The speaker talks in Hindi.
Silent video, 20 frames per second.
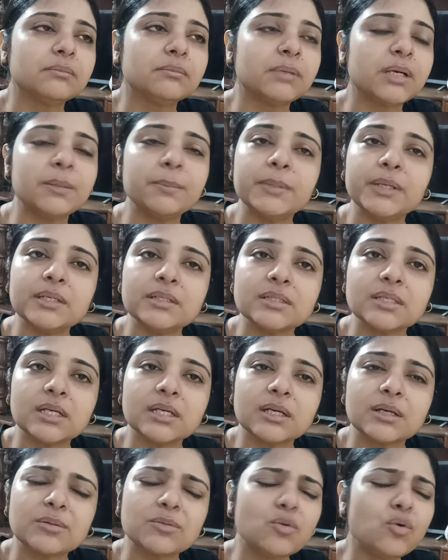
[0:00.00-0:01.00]
मन में सर
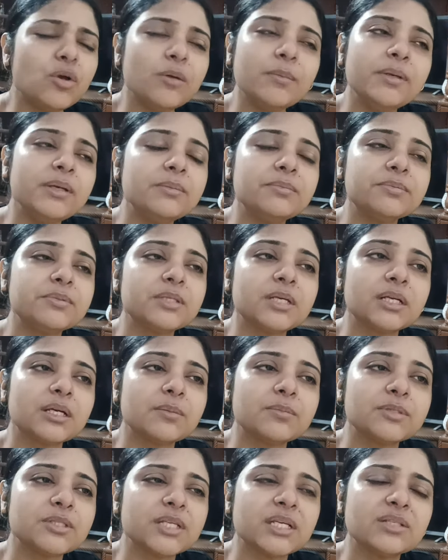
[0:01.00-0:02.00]
कोई भी
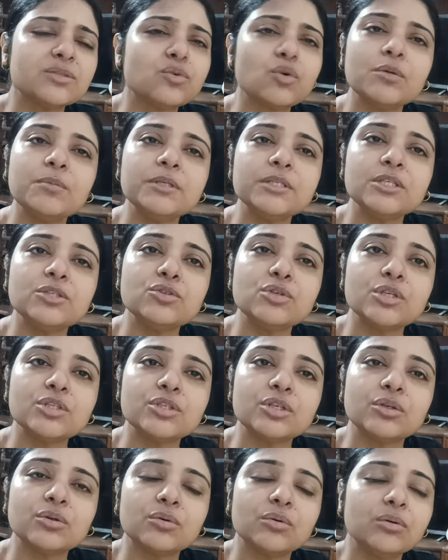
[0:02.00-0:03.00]
सरकमस्टांस कोई भी
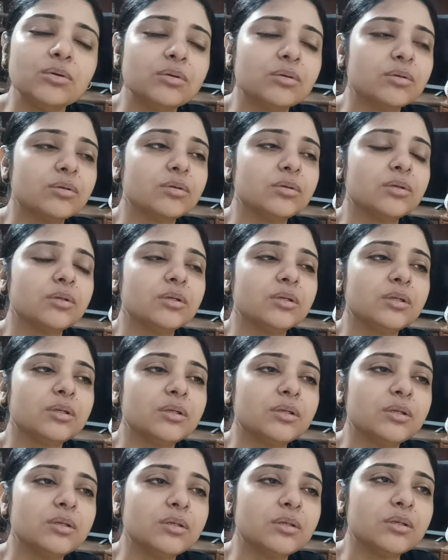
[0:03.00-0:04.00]
सिचुएशन हो
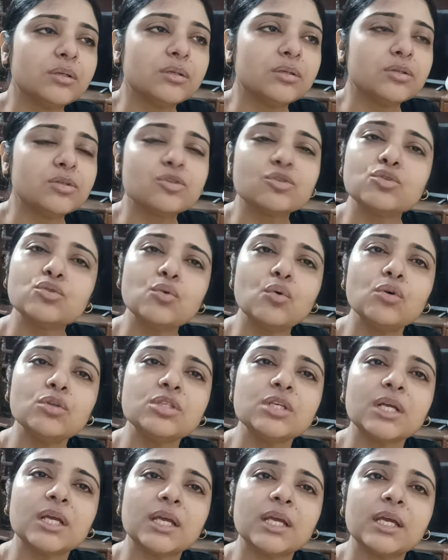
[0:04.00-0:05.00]

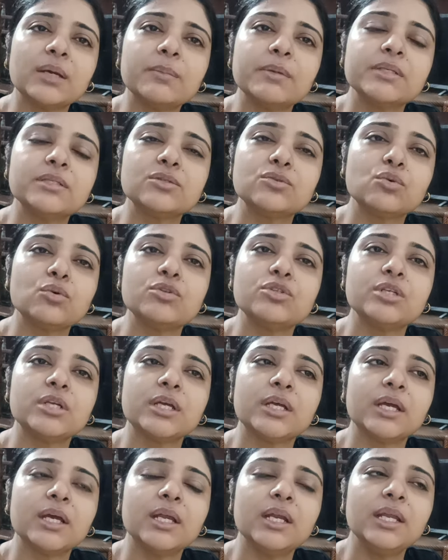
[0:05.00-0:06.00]
सोच रहे हैं बस सोच
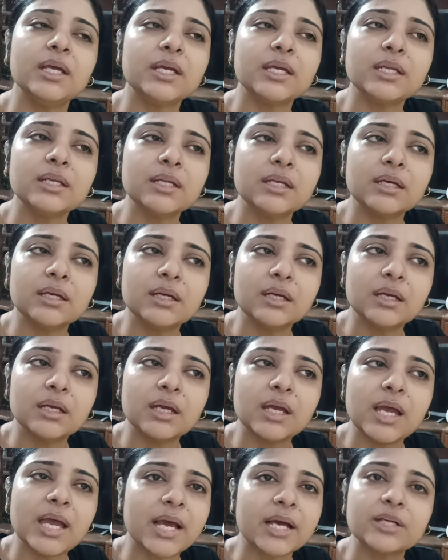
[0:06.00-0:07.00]
रहे हैं लेकिन
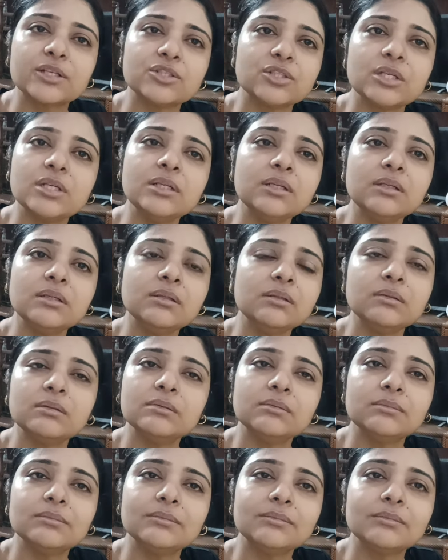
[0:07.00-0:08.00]
एक्शन
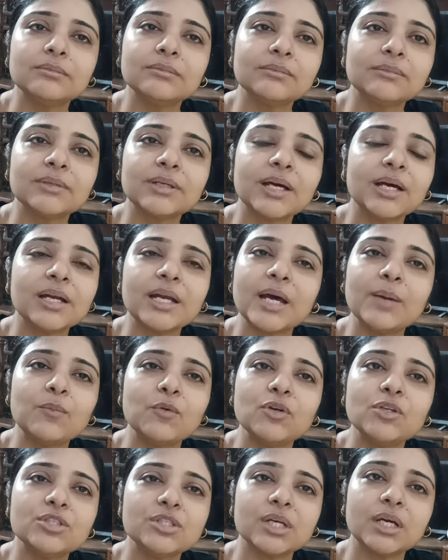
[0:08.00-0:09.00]
का
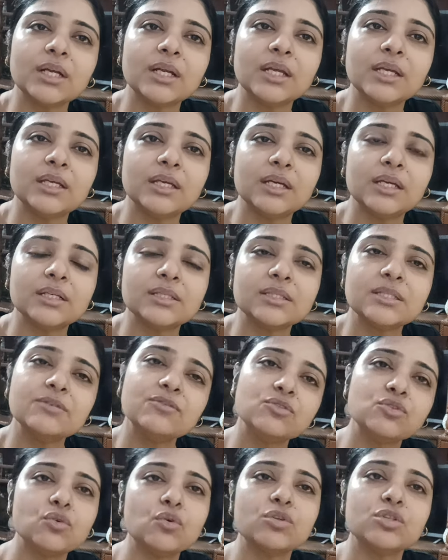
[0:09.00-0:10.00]
नामो निशान नहीं है
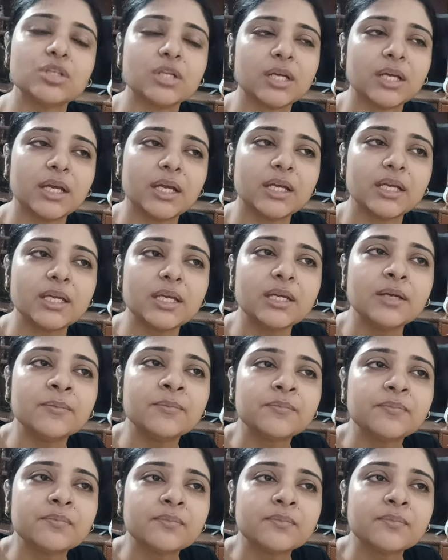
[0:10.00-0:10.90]
सिर्फ सोच रहे हैं कि